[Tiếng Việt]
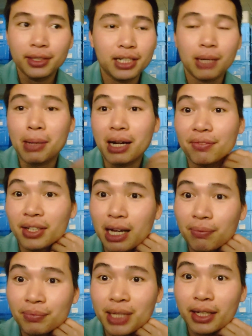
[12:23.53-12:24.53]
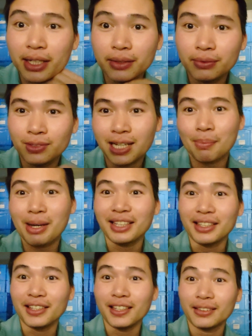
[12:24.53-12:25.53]
thì các bạn về thăm gia đình các
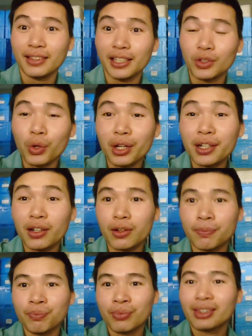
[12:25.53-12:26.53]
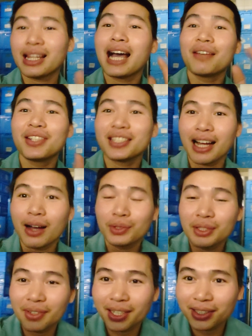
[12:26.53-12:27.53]
bạn thấy tiền tiền đối lương không tại vì
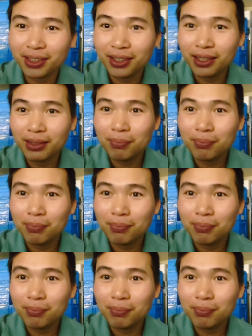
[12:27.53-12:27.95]
sao như vậy